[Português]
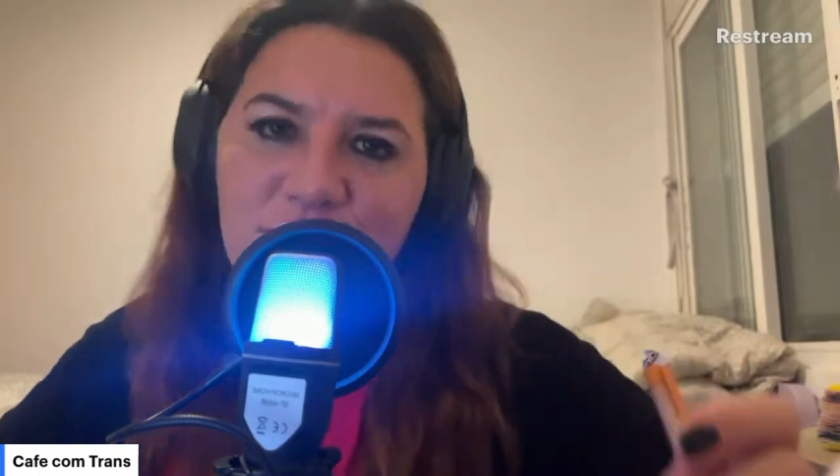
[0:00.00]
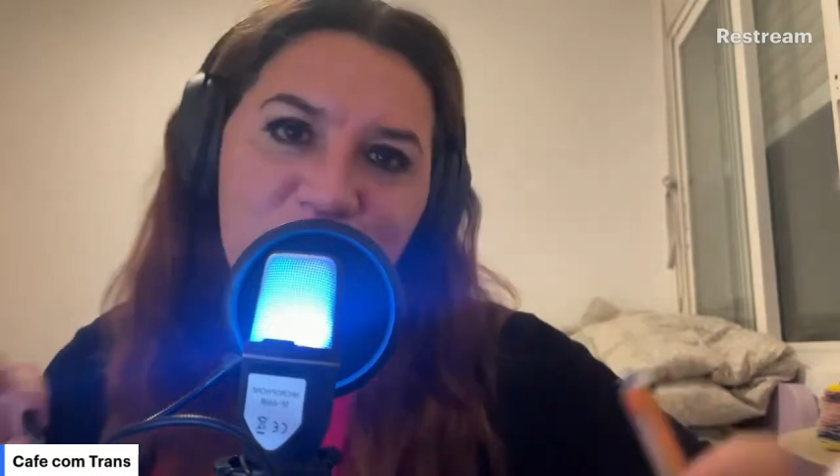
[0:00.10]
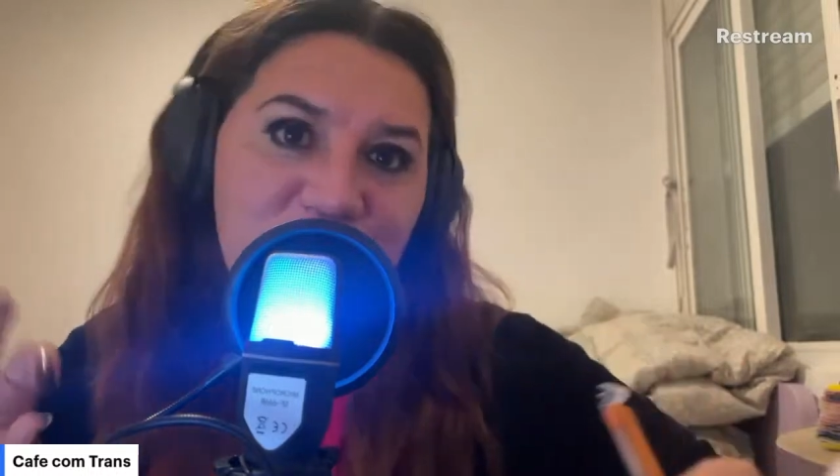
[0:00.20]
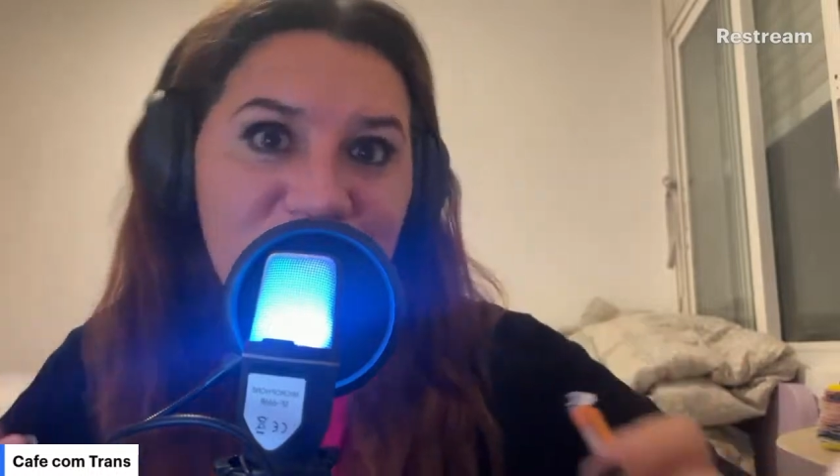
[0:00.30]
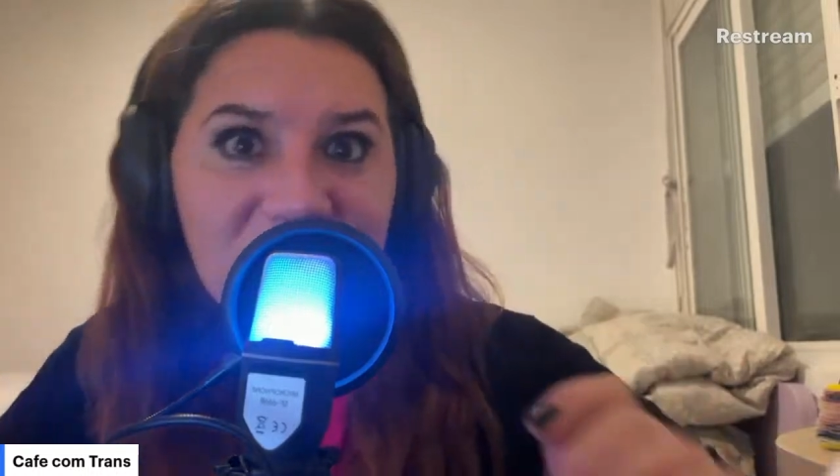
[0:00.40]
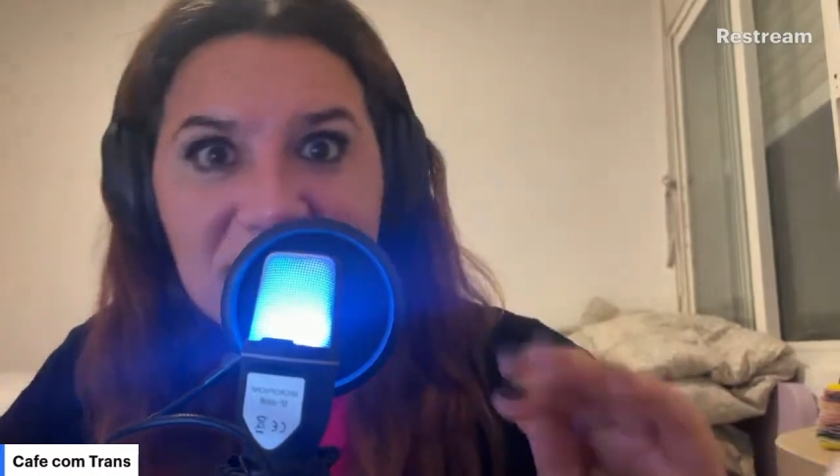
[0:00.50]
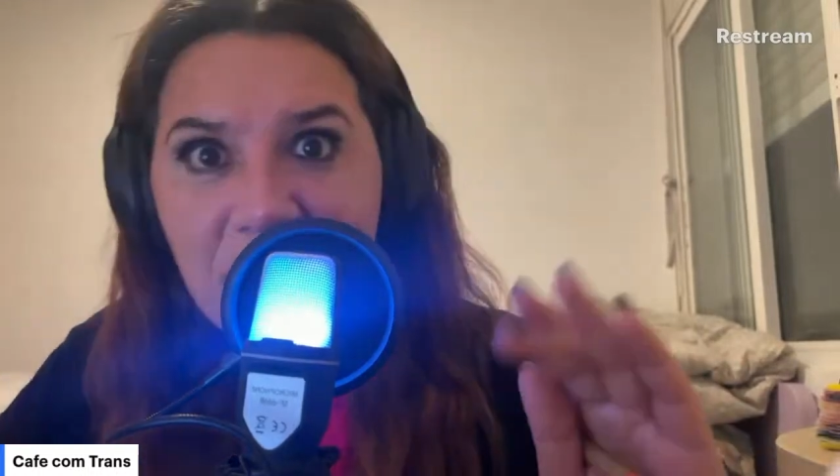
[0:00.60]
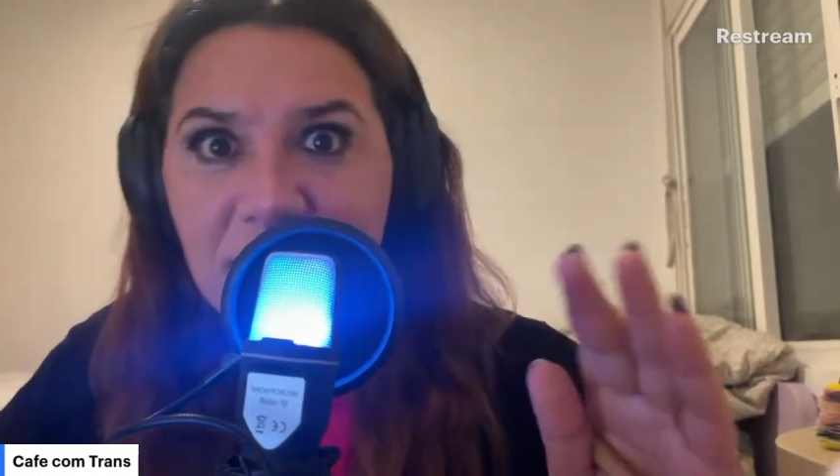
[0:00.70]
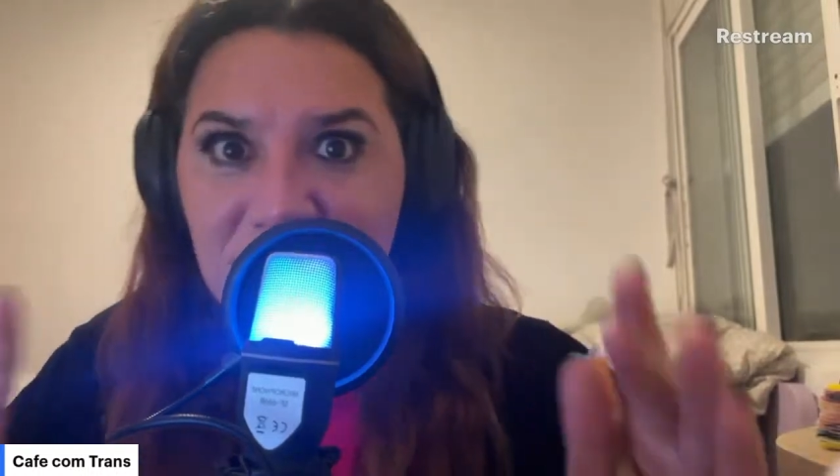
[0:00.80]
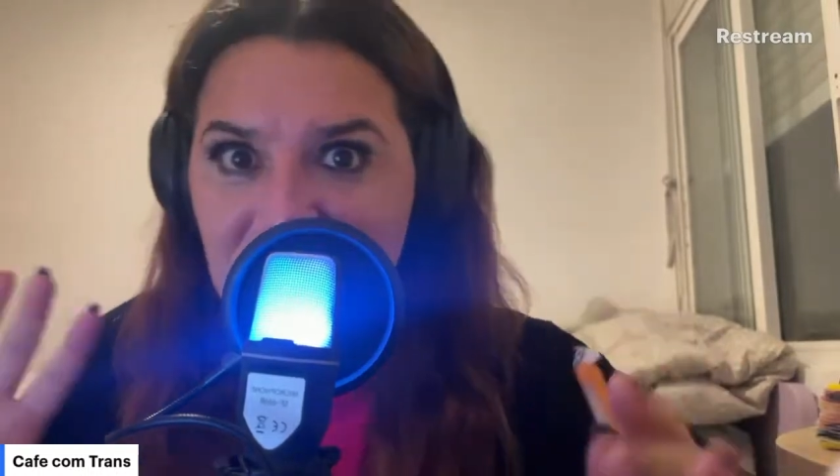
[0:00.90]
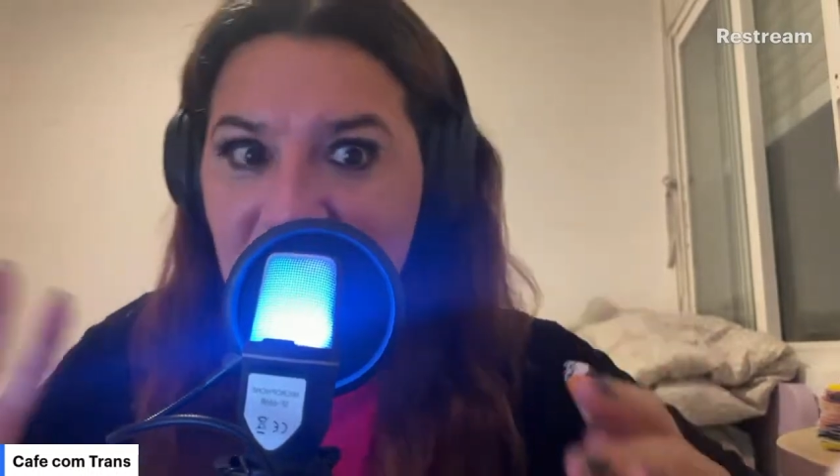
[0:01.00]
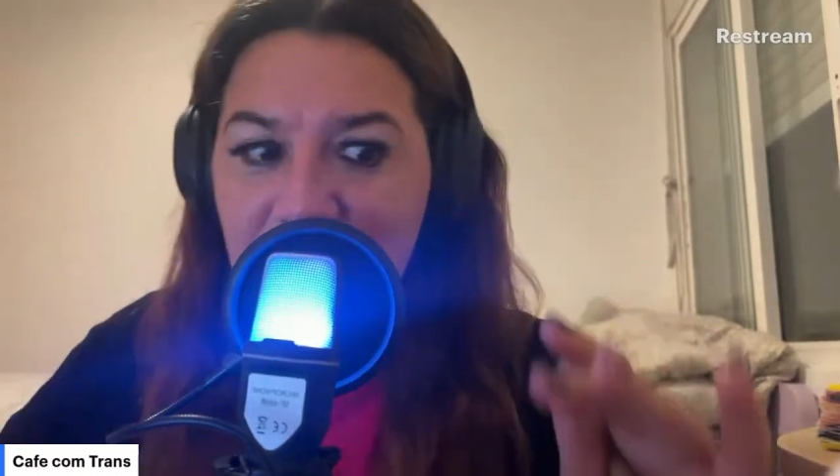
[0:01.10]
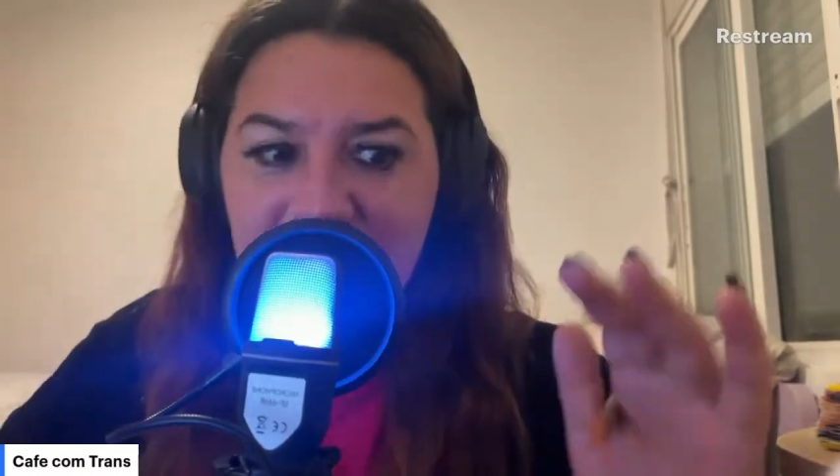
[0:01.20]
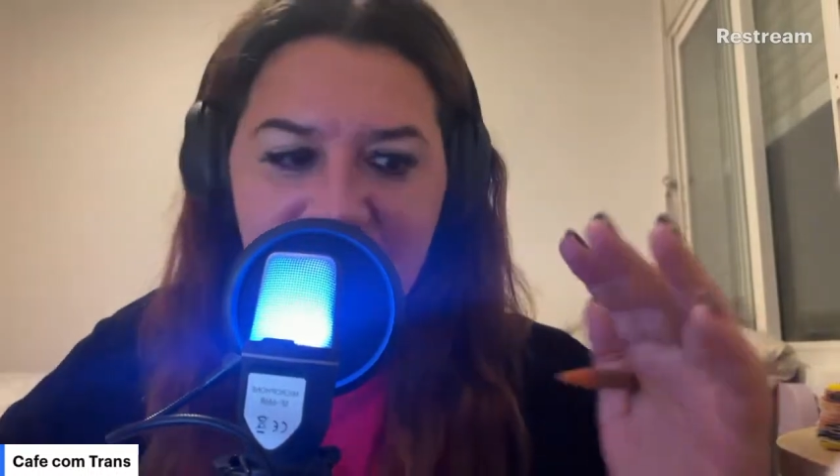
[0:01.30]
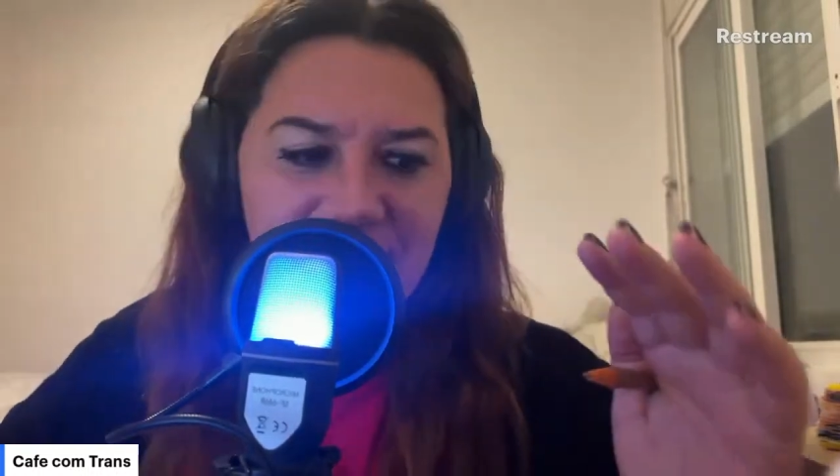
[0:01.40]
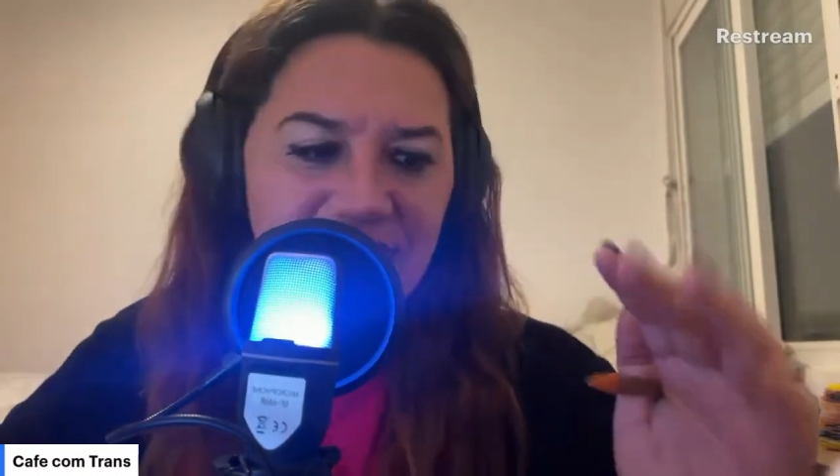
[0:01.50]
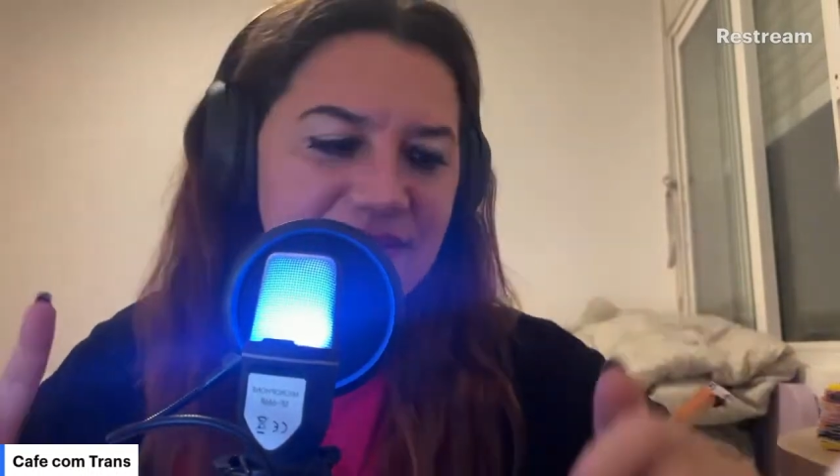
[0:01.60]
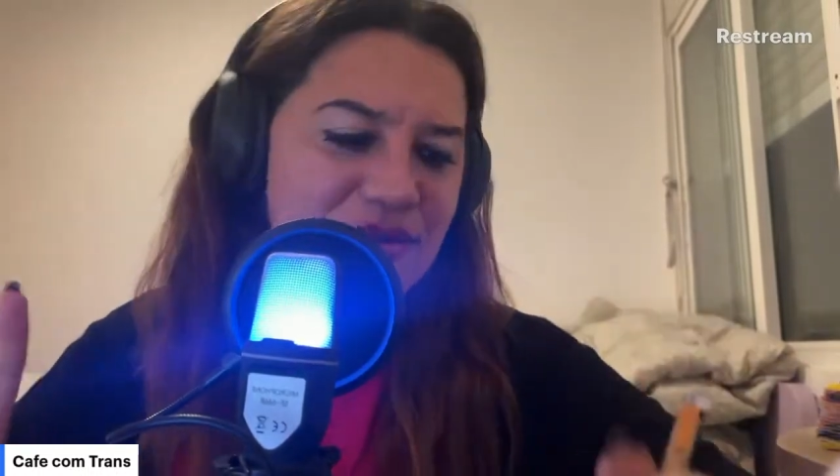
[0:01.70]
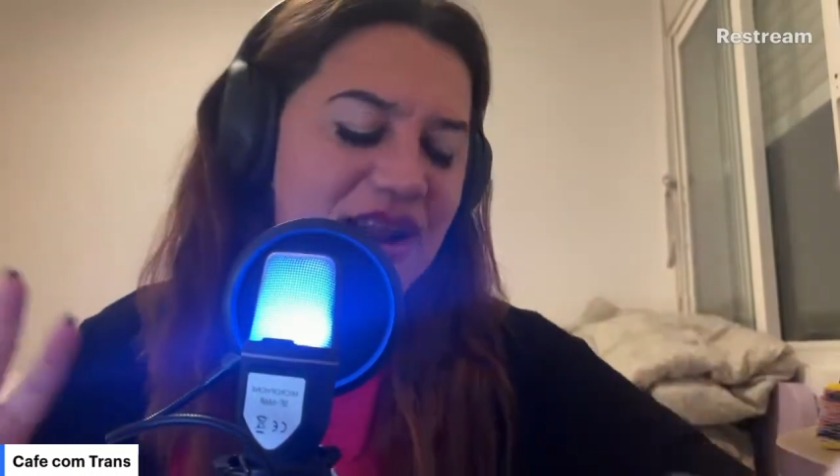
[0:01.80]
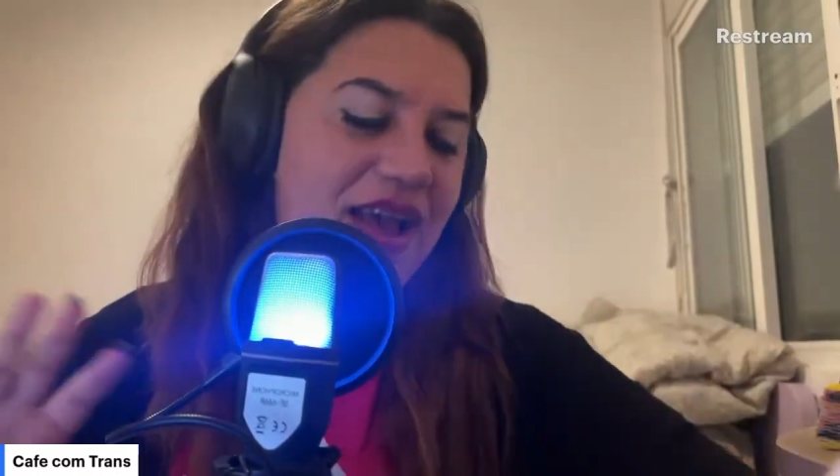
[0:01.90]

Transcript: todo mundo já sabe onde termina isso,